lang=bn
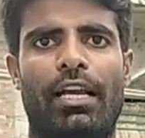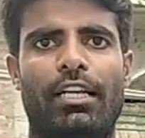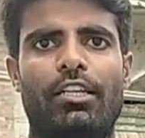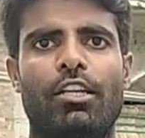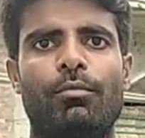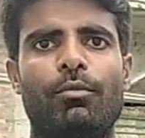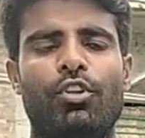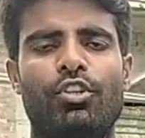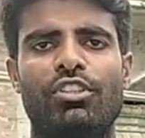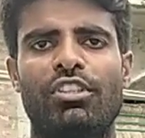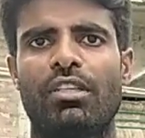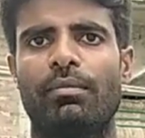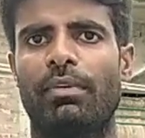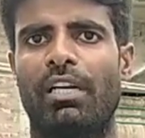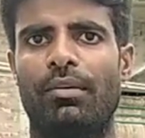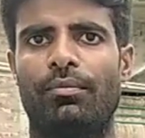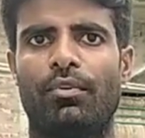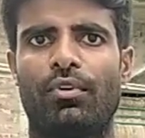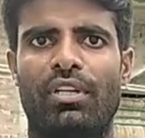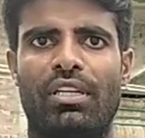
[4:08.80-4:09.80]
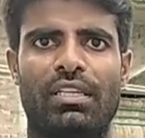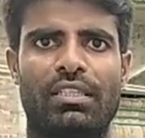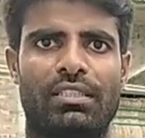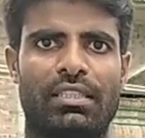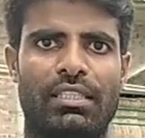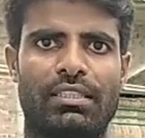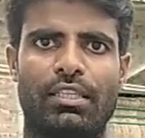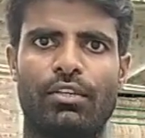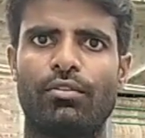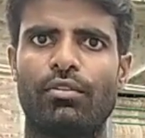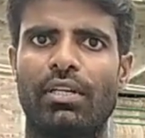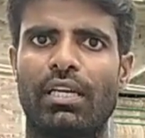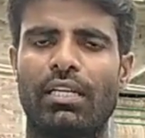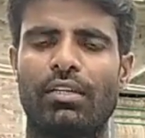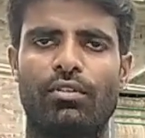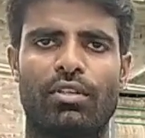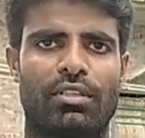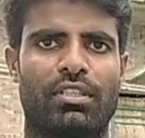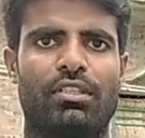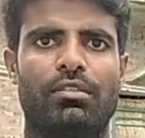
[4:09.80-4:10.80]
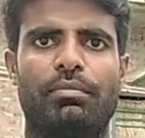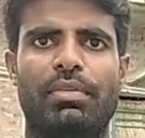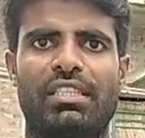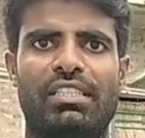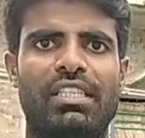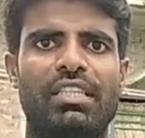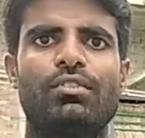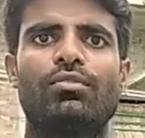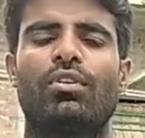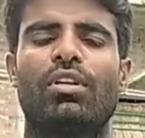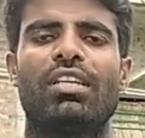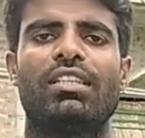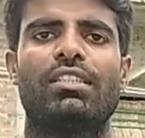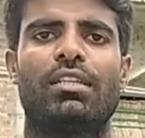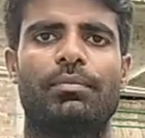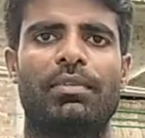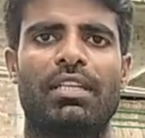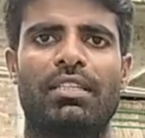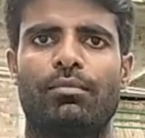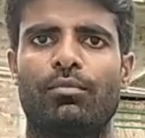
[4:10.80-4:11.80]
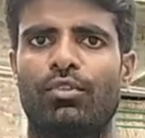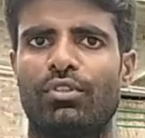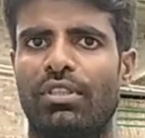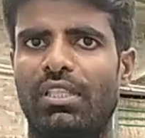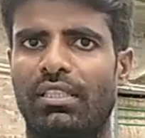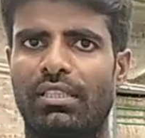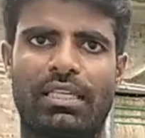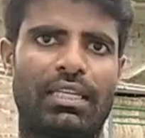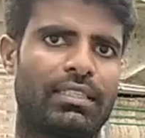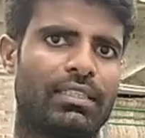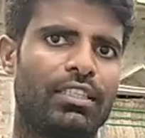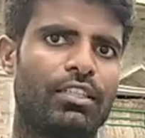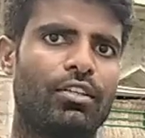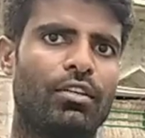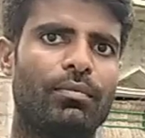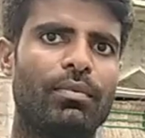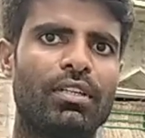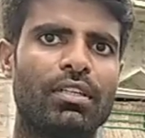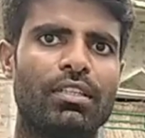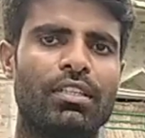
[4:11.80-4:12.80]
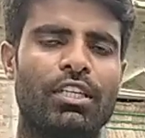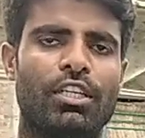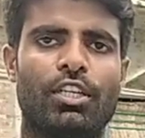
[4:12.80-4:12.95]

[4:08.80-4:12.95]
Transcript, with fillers: এক নম্বর হচ্ছে বায়োফ্লকের সাধারণ জ্ঞান অর্থাৎ বেসিক নলেজ আপনার মধ্যে থাকতেই হবে